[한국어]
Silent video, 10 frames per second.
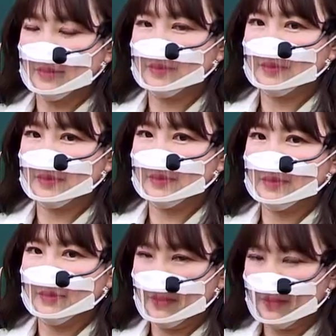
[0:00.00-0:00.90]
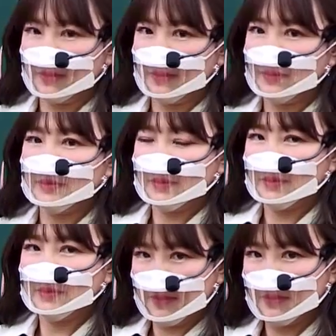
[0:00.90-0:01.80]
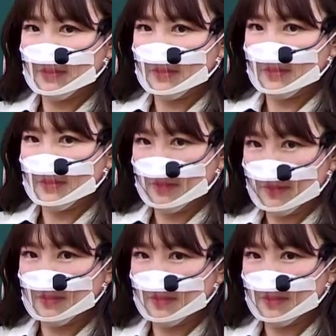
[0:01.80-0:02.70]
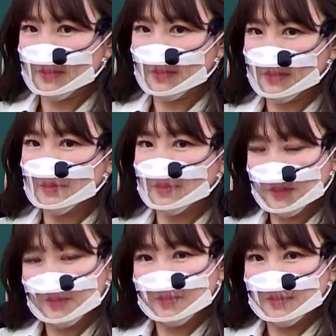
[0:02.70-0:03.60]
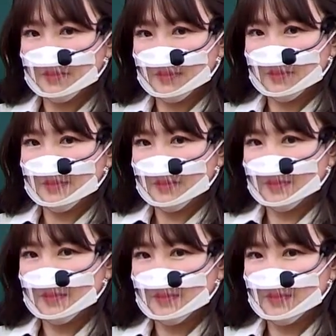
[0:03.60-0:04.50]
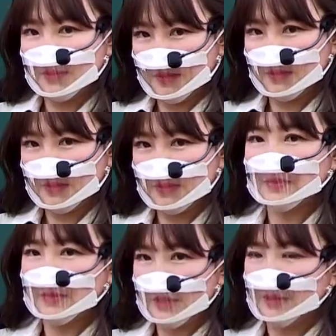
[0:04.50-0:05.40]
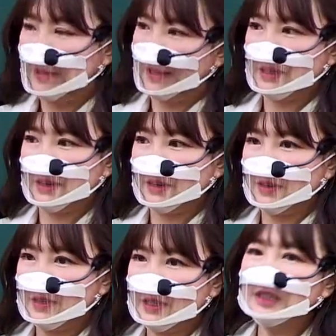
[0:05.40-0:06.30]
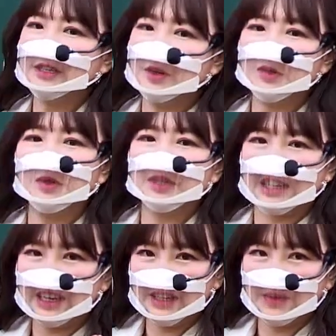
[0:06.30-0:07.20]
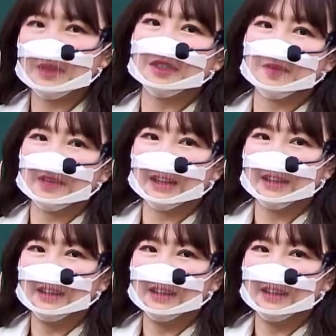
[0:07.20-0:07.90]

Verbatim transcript: 이 문제를 읽고 있는 사람이 이 예시를 정확히 이해하고 있는지 확인하고 싶어 할 것 같아. 맞아요. 실제로 출제가 됐습니다.